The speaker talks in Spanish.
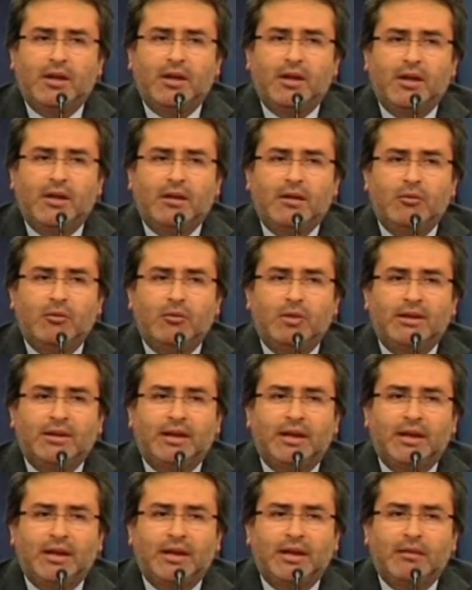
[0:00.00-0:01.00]
en
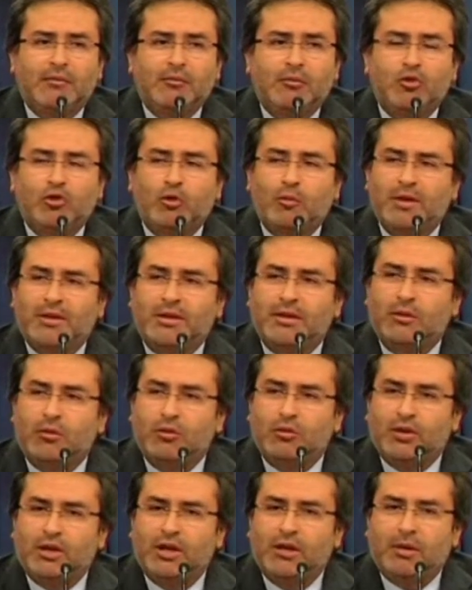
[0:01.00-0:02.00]
una tarea mucho más
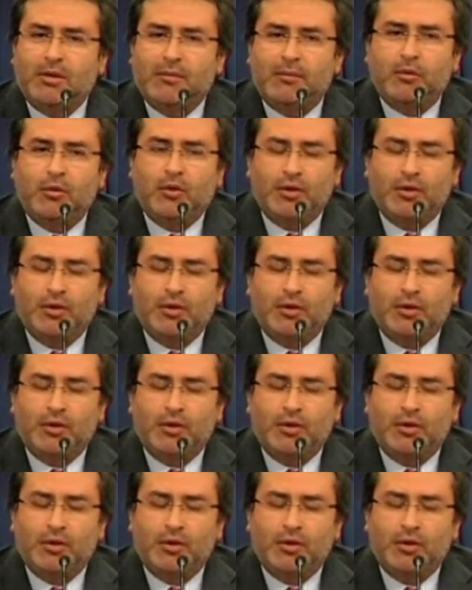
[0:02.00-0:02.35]
inclusiva.